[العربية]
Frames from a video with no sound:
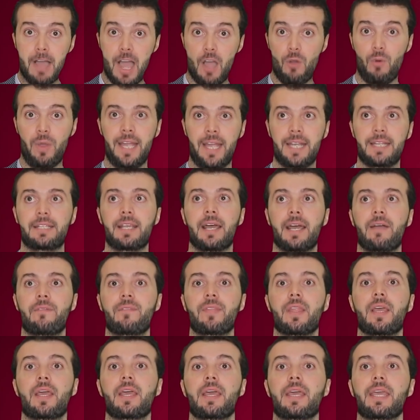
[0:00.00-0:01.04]
او عند
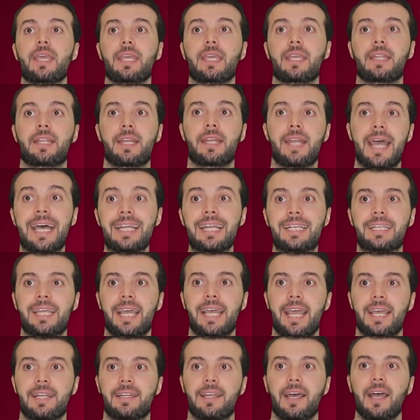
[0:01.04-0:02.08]
اذا ات
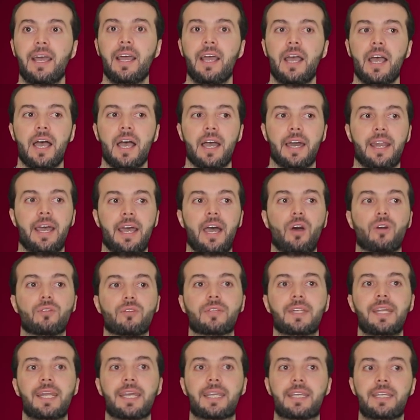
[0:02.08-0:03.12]
هذا راح
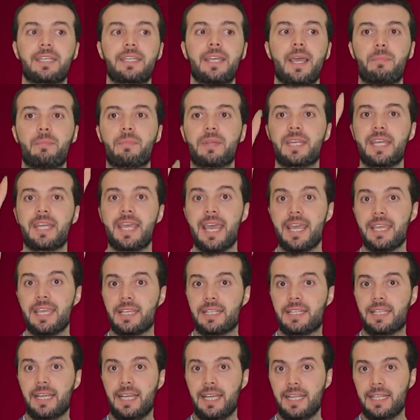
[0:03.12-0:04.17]
احط لك اياه
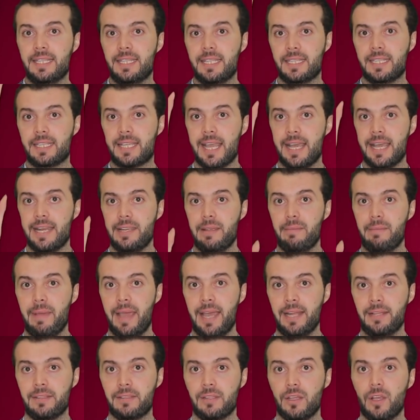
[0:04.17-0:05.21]
بنهايه عده
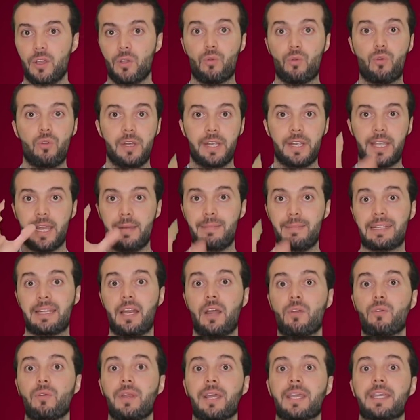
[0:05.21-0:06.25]
كلمات كل الكلمات
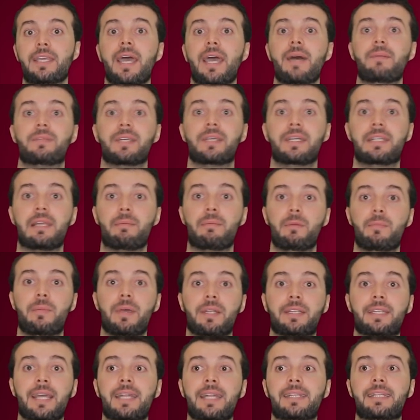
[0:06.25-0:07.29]
اللي اقول لك اياها تنتهي
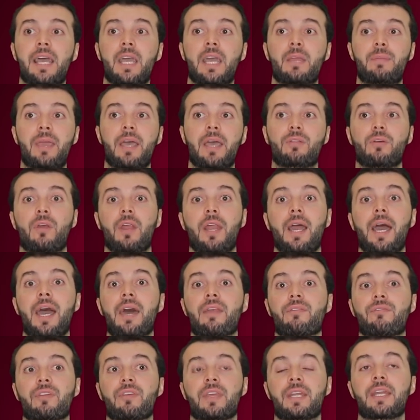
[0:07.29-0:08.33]
تنتهي بهذول
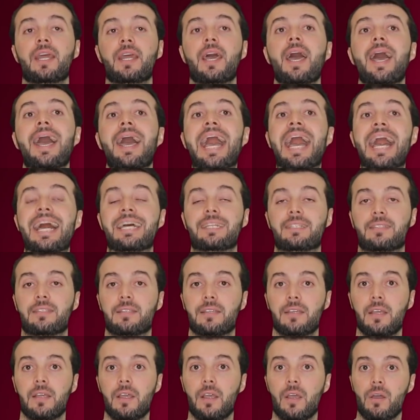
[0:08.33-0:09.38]
الحرفين ات
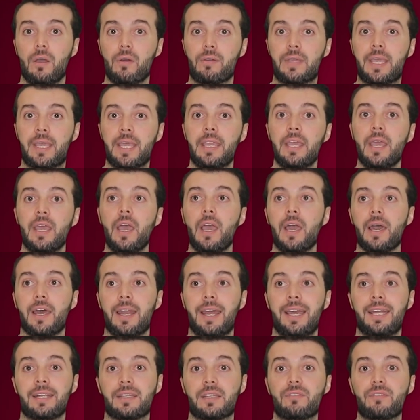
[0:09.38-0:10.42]
اوكي
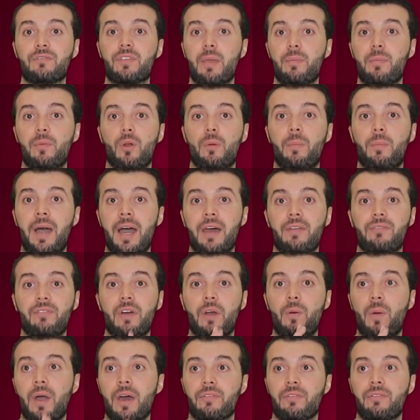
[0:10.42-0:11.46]
رح نضيف قبلهم حرف
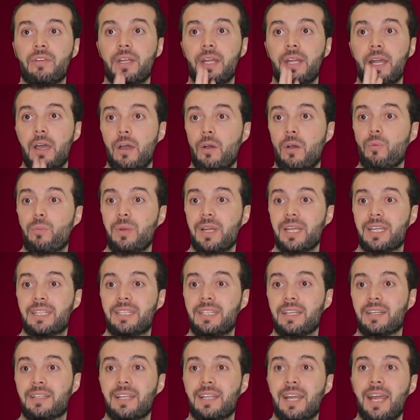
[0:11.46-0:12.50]
او حرفين او
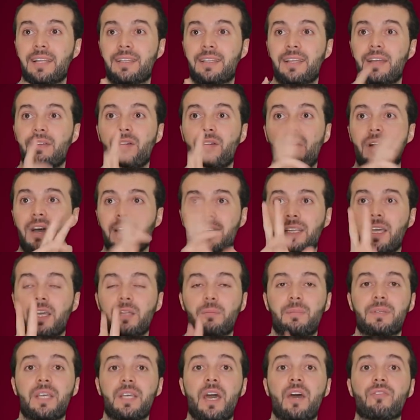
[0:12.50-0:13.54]
بالكثير ثلاثه نو
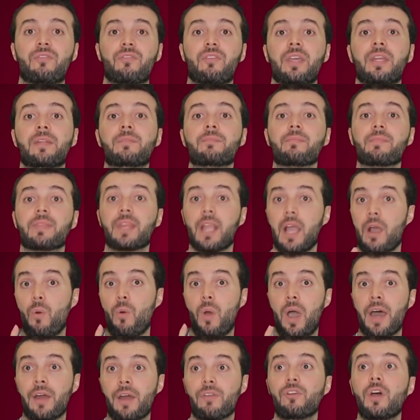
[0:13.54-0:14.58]
اعتقد بس حرفين او
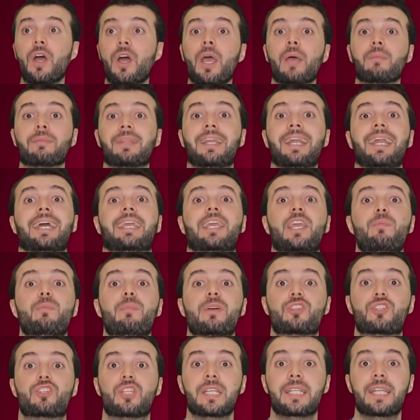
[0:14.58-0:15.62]
حرف طلع
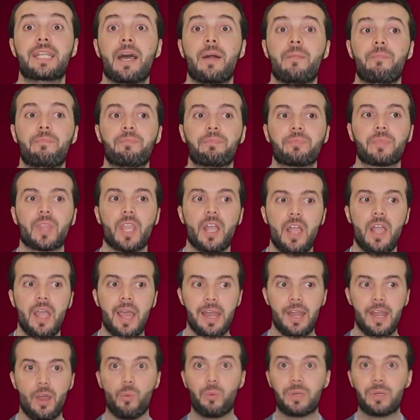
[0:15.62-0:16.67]
كلمه جديده
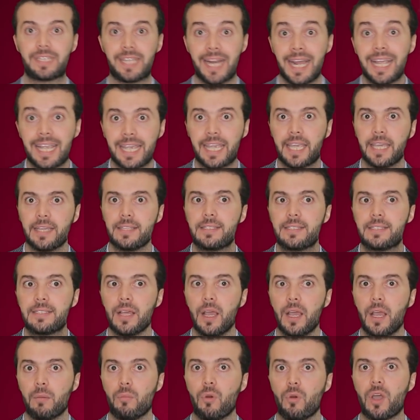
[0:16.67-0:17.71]
لو
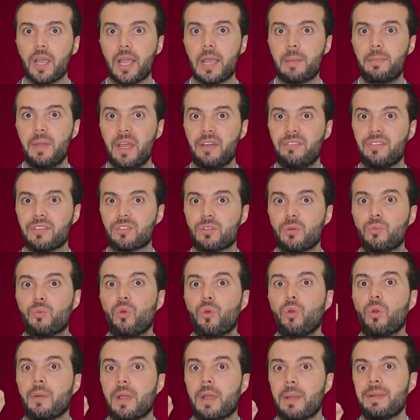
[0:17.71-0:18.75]
بتركز مخك بيحفظهم
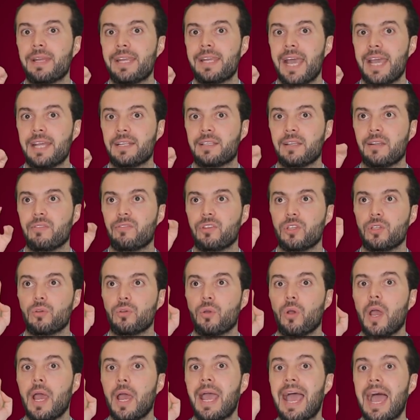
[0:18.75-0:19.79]
كلهم قبل نهايه
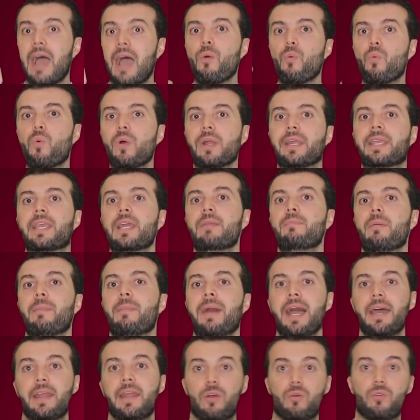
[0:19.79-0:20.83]
الفيديو اول كلمه
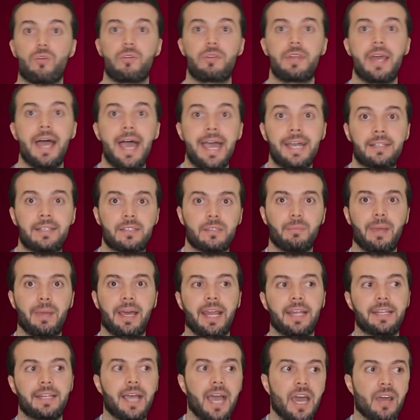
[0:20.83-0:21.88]
معنا قلنا ات
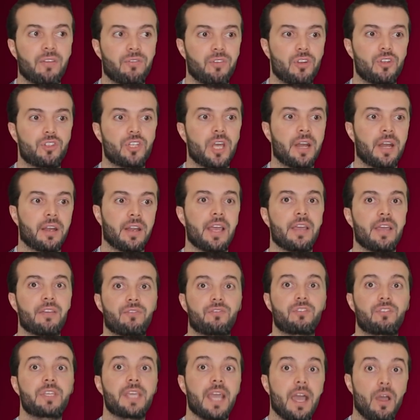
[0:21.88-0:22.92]
معناتها حرف الجر
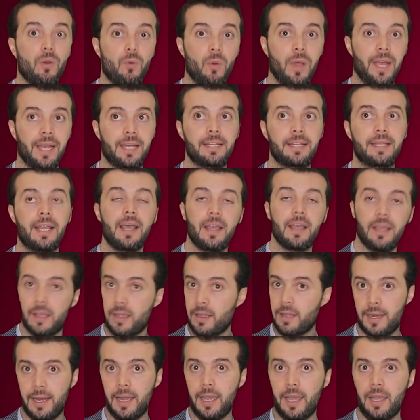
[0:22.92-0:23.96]
في او عند
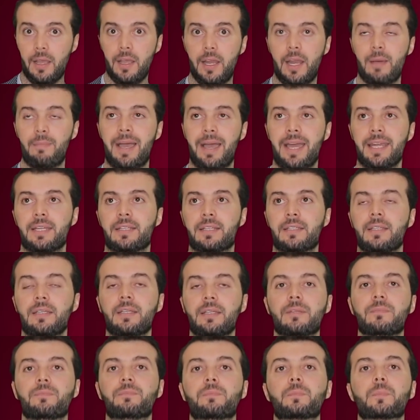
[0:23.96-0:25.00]
الى الى معاني
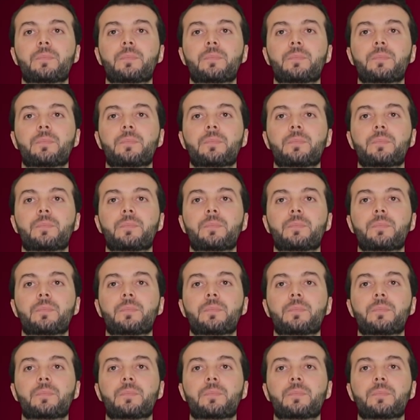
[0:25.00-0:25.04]
كثير